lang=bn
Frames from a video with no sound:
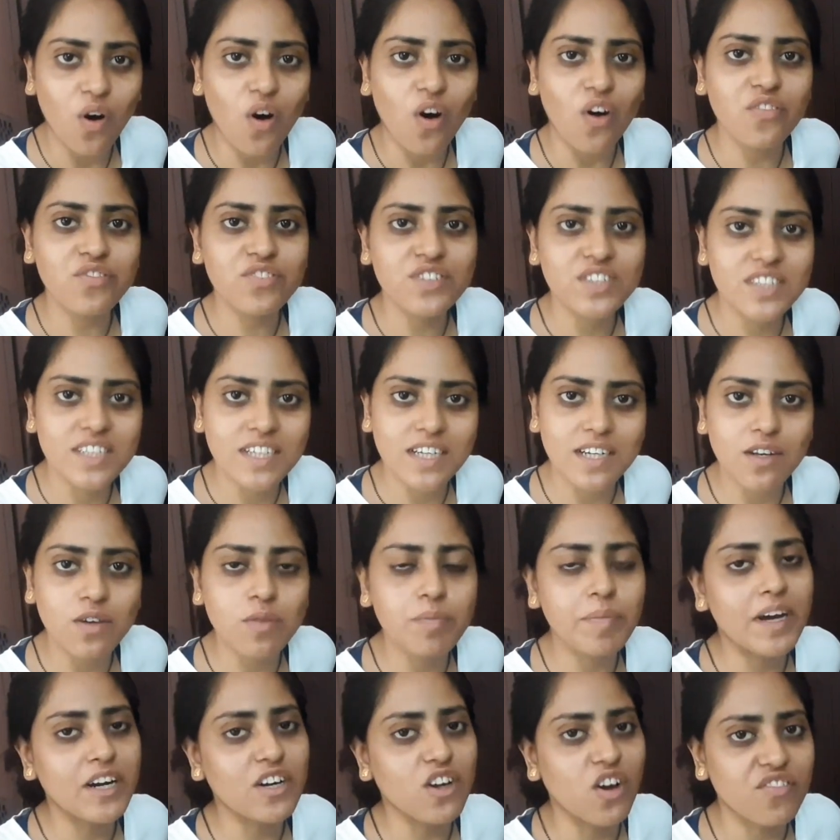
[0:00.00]
অফ ছিল
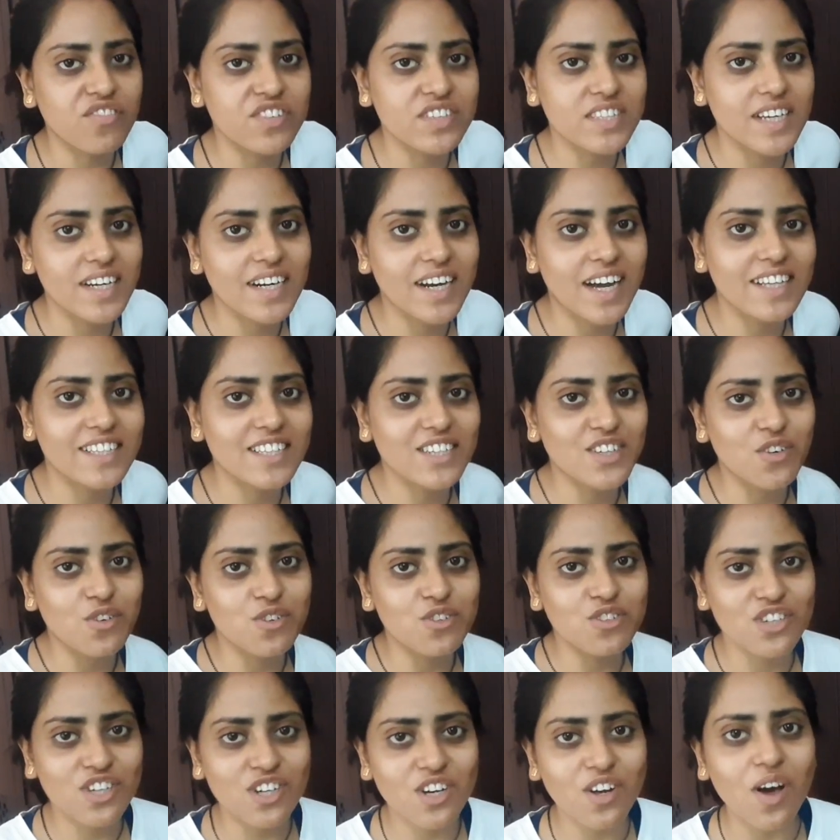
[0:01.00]
বাট অফিসের কাজই
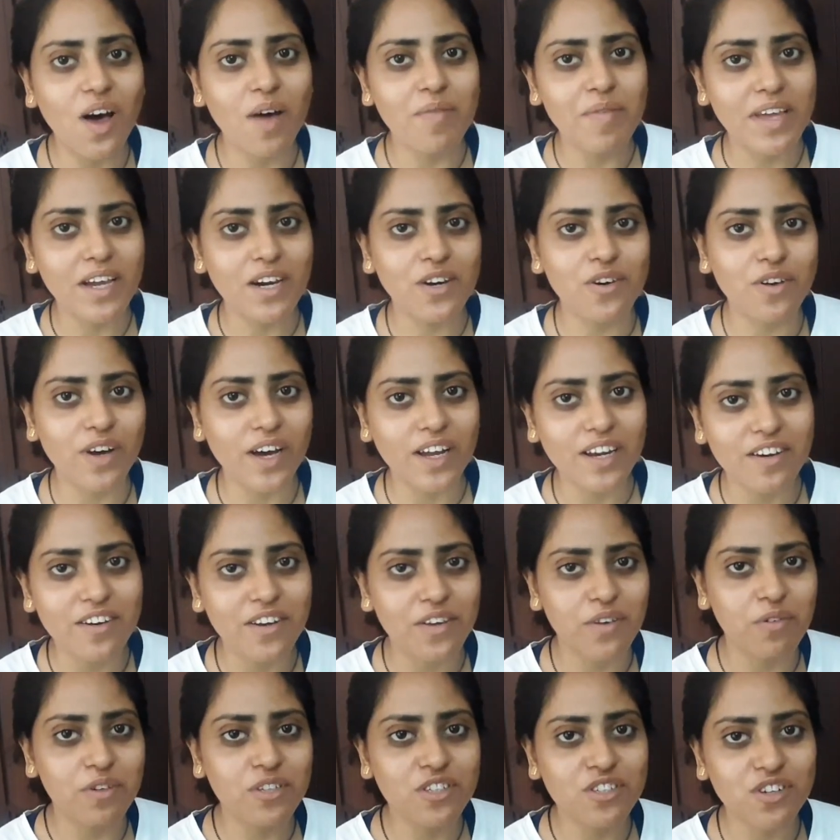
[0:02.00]
করছিল আমি একটুখানি
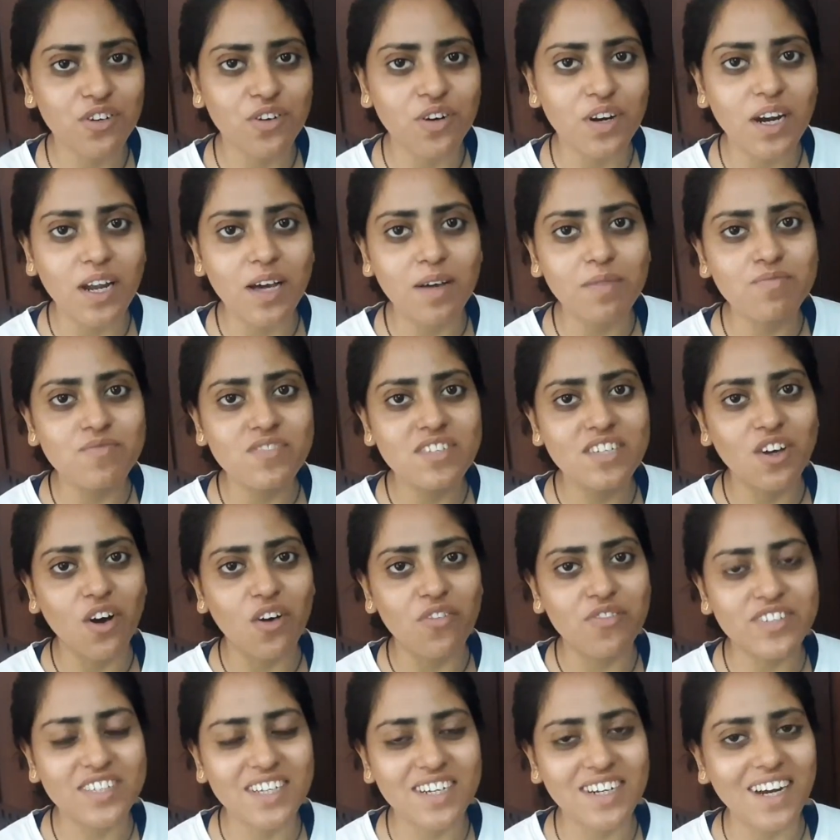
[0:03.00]
রিকোয়েস্ট করলাম যে
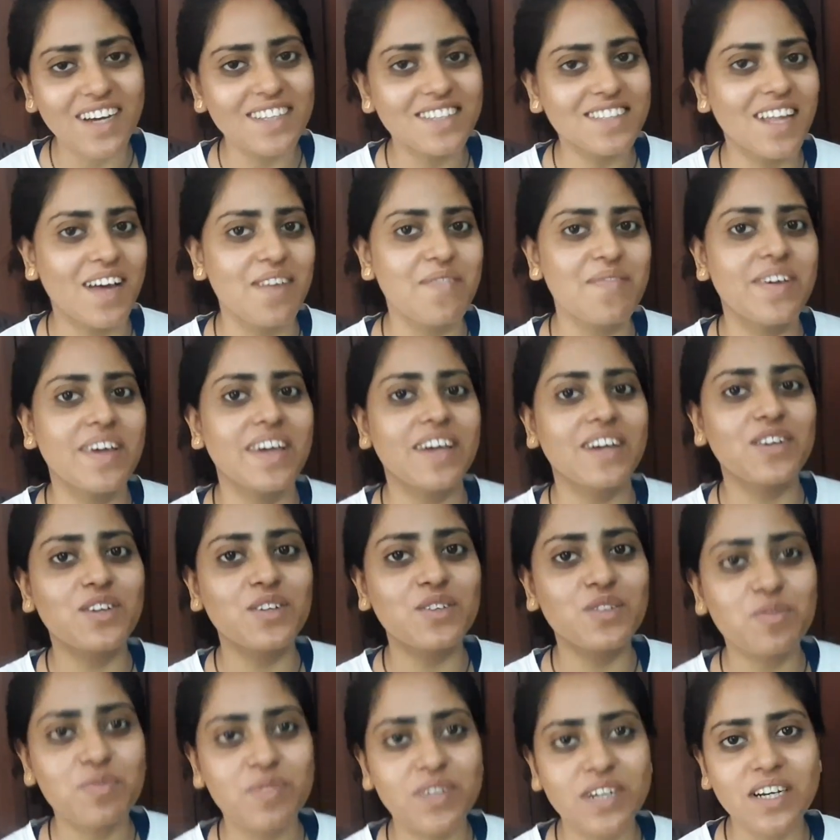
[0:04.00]
অফিসের কাজ থামিয়ে একটু
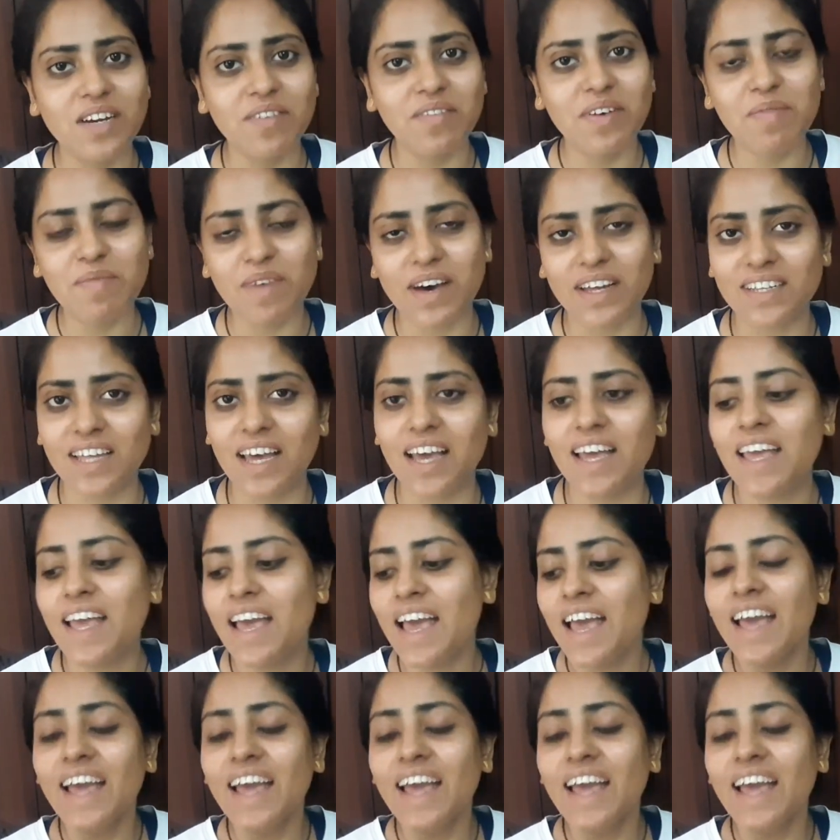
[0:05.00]
দু মিনিট আমার মাথায়